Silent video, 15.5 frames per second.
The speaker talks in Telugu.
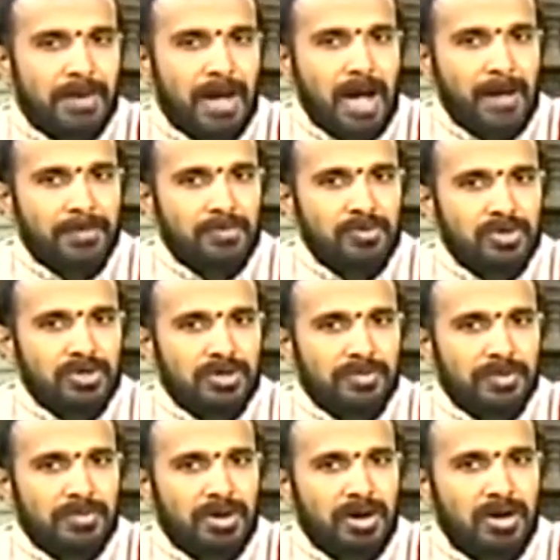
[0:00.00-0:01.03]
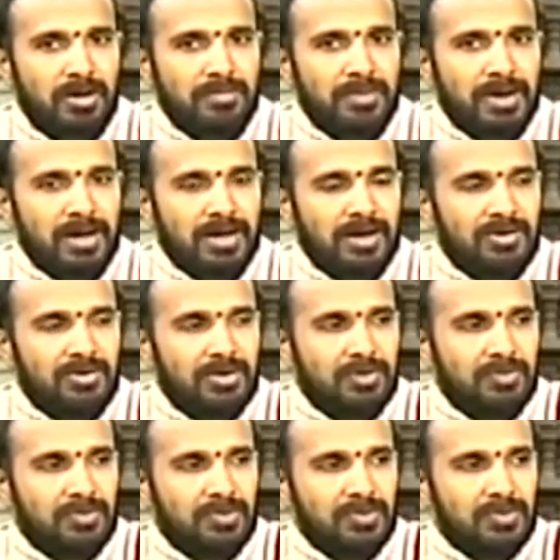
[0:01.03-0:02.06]
పాపం యొక్క ప్రభావం బాగా
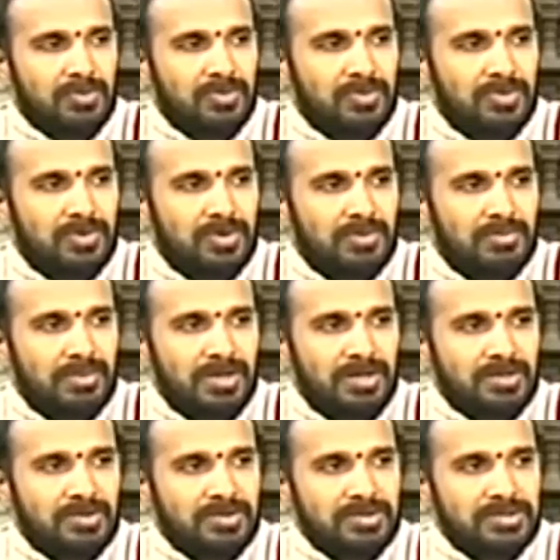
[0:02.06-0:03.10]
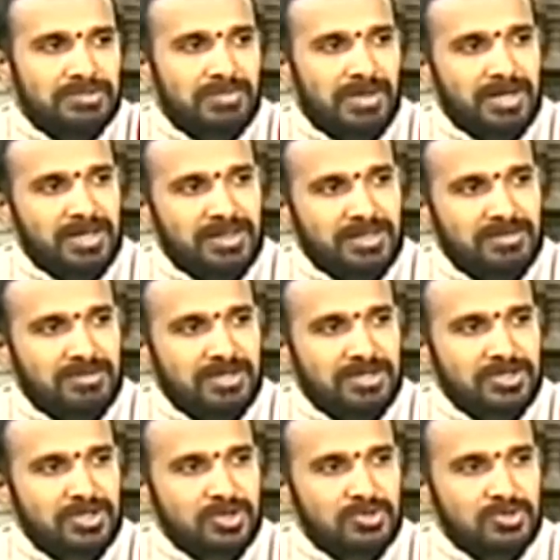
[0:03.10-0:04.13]
ఉన్నప్పుడు మనం మనంతర
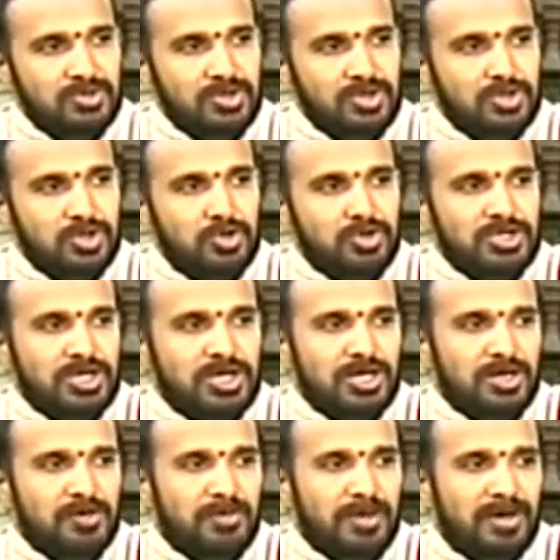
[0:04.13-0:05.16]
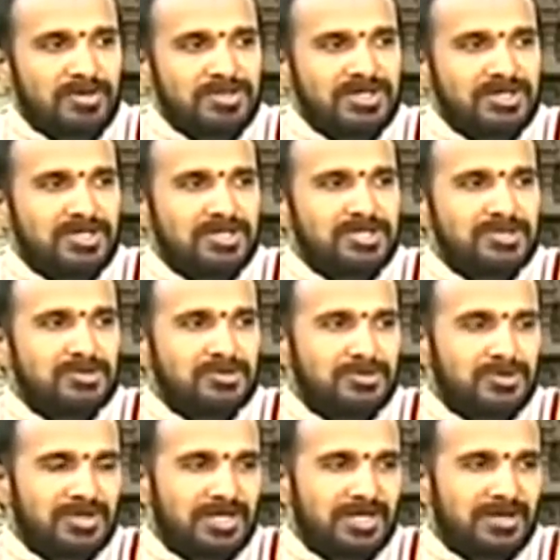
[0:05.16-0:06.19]
మనం చేసుకున్న చెడు సంకల్పాలు సిద్ధిస్తూ
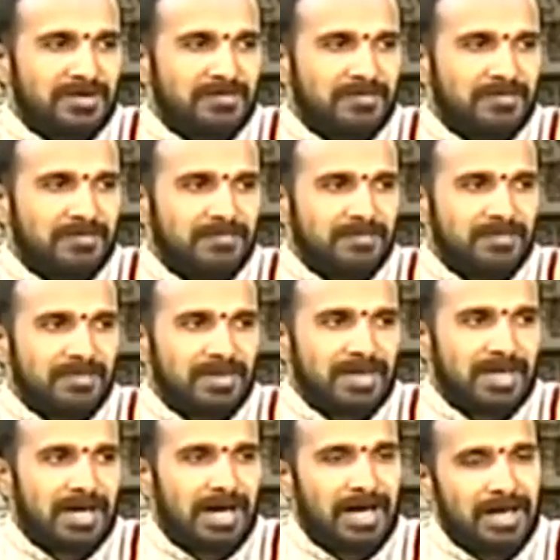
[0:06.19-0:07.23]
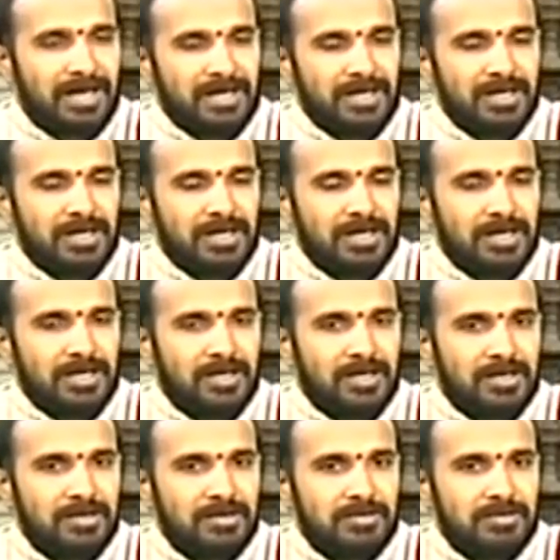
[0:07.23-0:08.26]
ఉంటాయి అలాగే
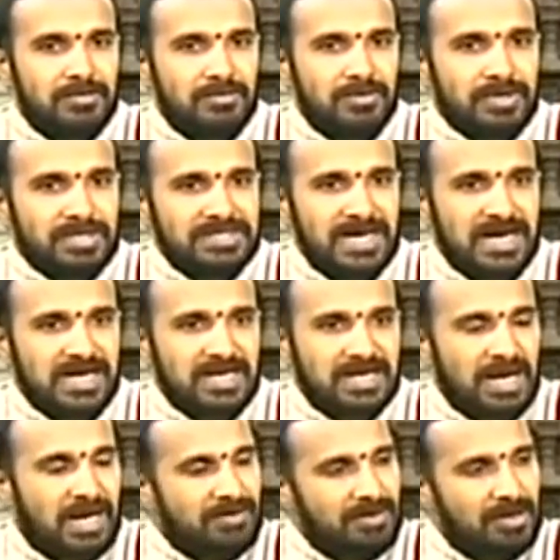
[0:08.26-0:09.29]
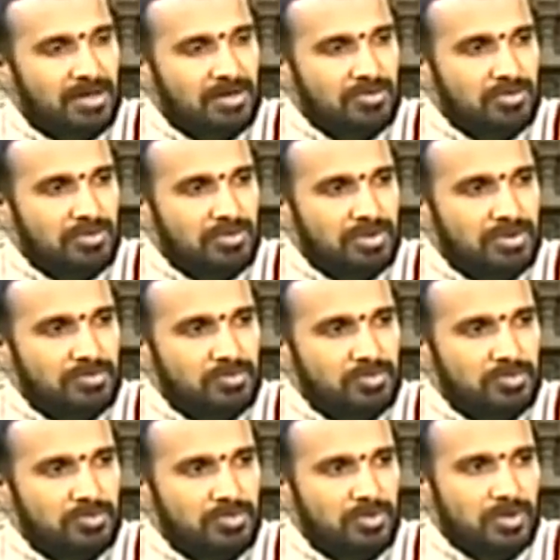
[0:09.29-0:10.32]
ఒకసారి
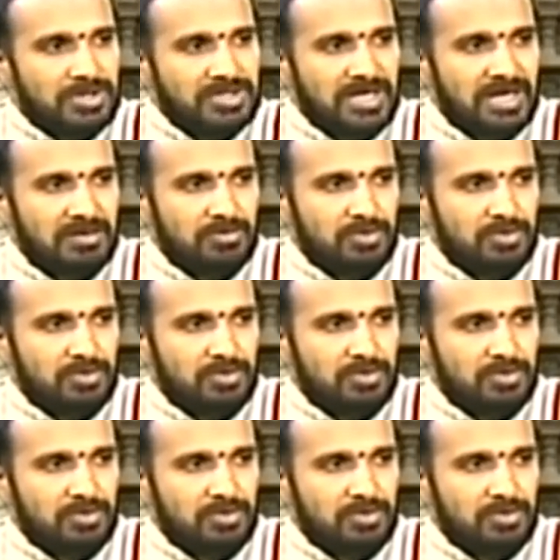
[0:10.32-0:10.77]
కావాలనుకోవడము ఒకసారి